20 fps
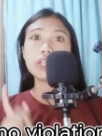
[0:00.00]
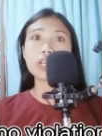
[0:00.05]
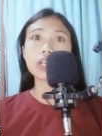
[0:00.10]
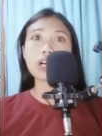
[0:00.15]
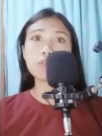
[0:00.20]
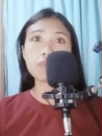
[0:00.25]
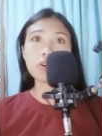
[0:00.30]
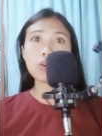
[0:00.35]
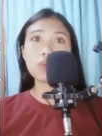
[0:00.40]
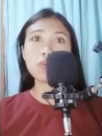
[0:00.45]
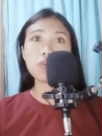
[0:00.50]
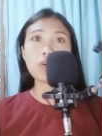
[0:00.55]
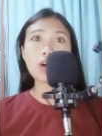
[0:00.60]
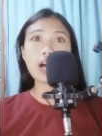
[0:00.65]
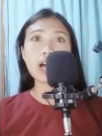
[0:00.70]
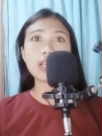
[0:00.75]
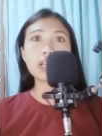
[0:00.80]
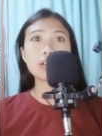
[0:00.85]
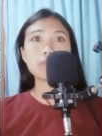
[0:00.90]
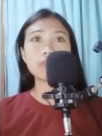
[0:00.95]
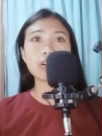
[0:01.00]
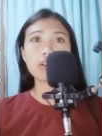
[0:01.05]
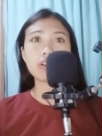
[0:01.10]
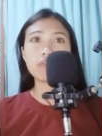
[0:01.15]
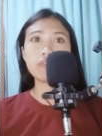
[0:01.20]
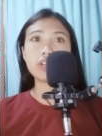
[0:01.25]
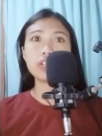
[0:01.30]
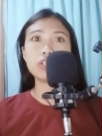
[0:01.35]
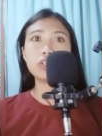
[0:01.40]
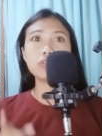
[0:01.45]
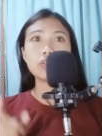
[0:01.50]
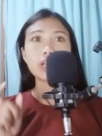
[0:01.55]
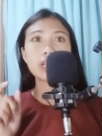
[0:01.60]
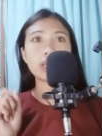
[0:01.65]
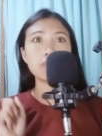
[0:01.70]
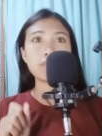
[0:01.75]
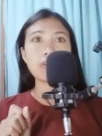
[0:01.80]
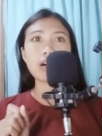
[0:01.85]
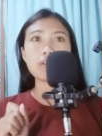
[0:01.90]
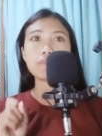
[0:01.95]
Pwede kang manguha ng mga video
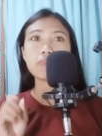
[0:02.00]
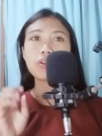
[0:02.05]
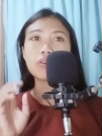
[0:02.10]
ng iba